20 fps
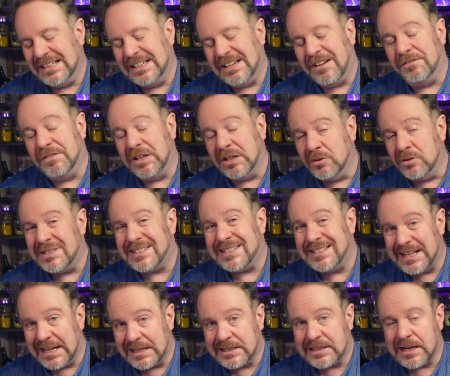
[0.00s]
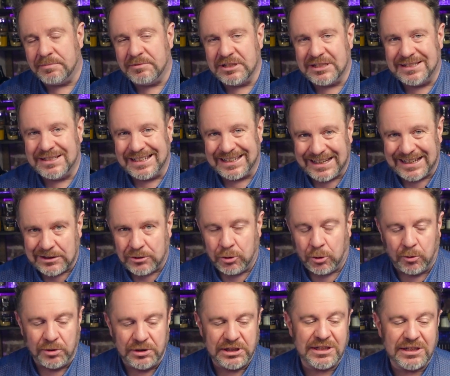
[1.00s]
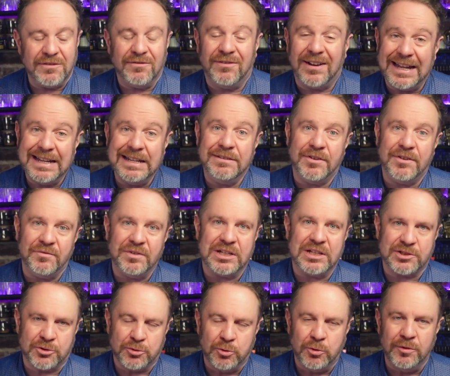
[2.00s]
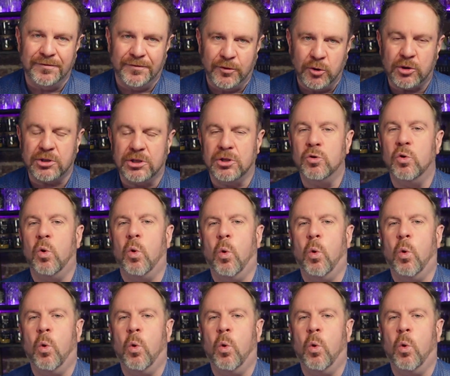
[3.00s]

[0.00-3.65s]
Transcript: wir nutzen deshalb nicht direkt Honig, weil wenn wir das tun würden,